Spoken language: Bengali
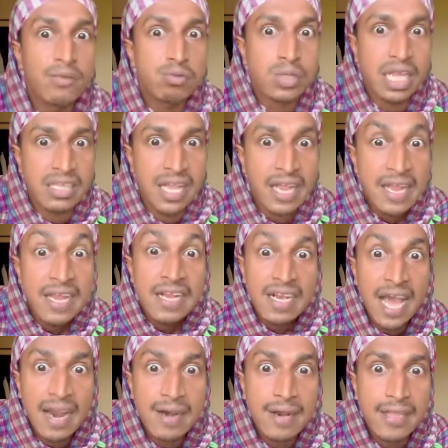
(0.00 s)
ফুটাইতে
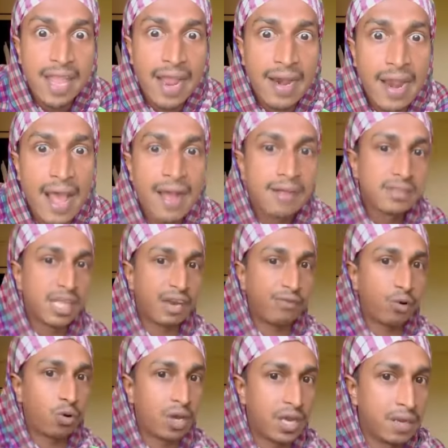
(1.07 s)
কারেন্টটা থায় না
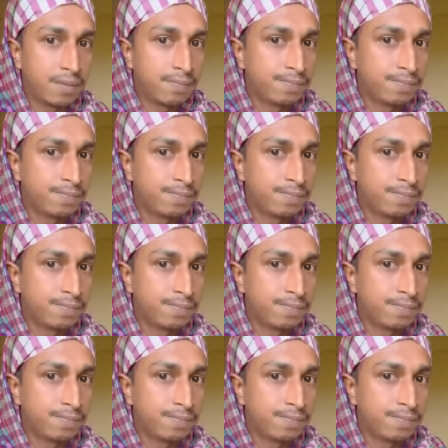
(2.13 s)
তারপরও কি